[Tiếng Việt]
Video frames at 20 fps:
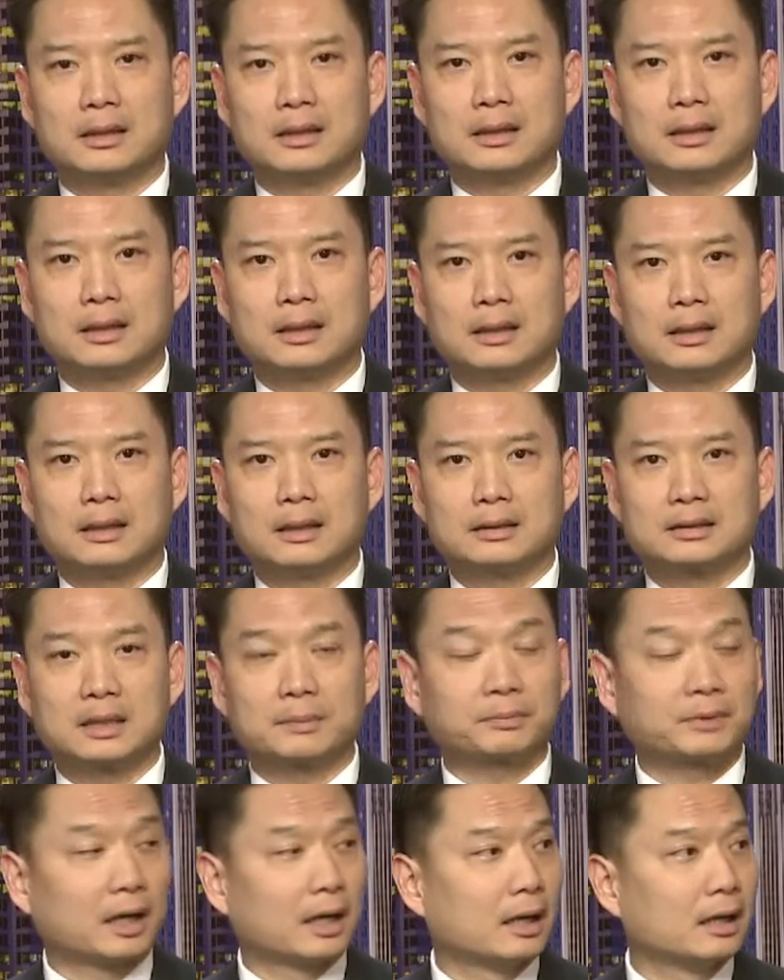à, sắp
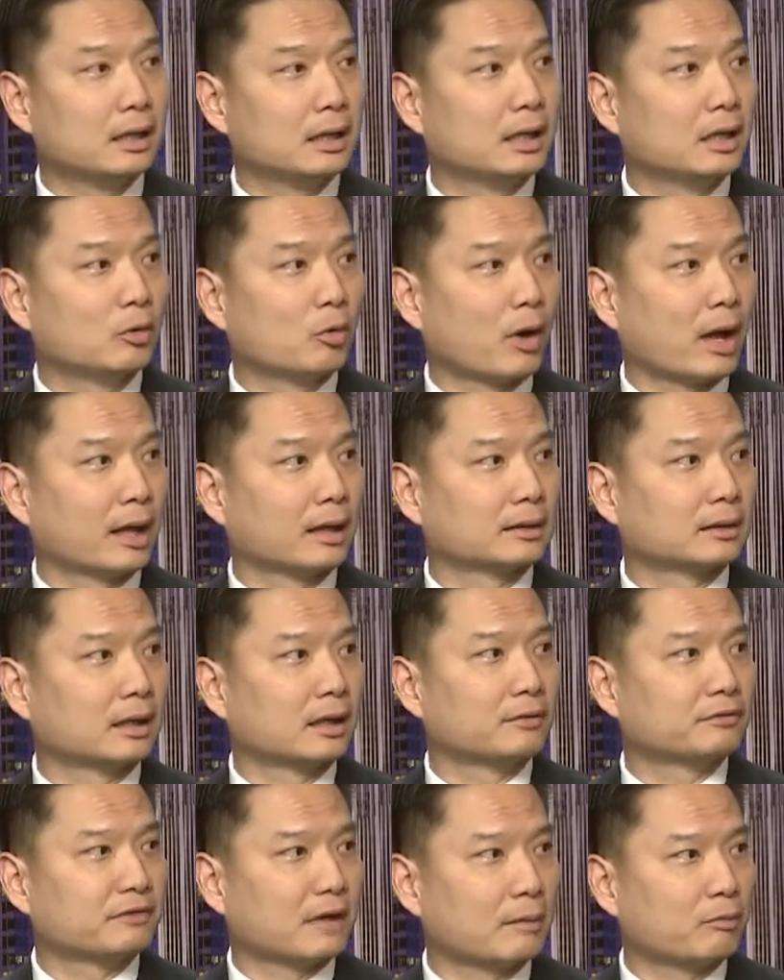tới liên quan
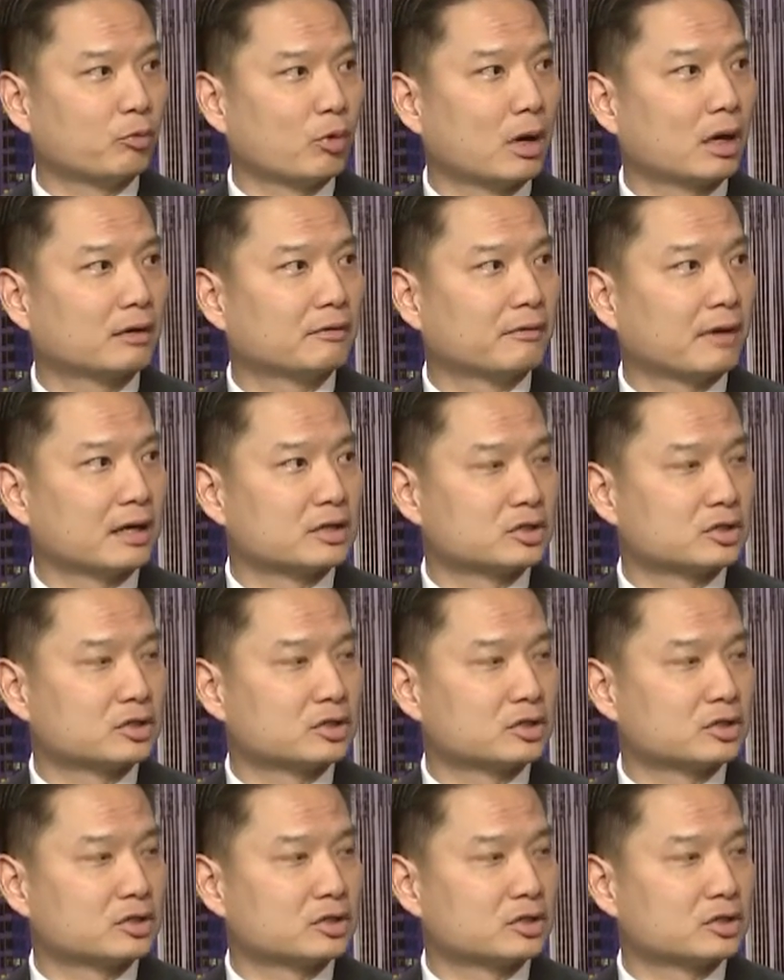tới Pháp Quốc và